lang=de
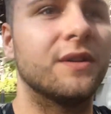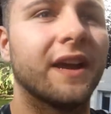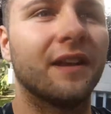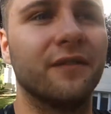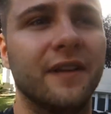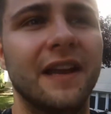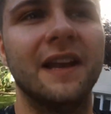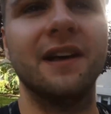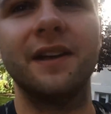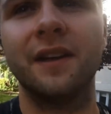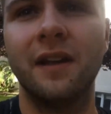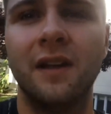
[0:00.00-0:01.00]
direkt
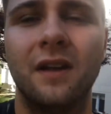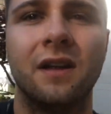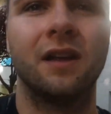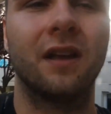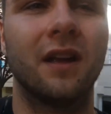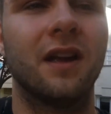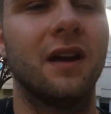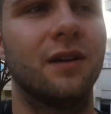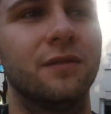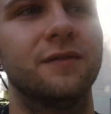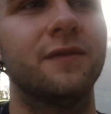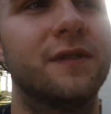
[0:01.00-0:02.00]
WLAN
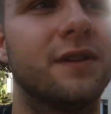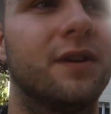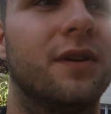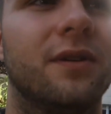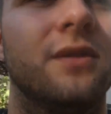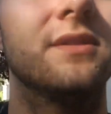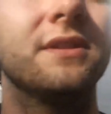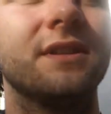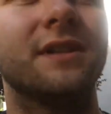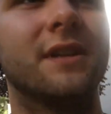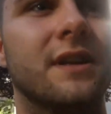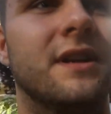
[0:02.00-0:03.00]
gekauft und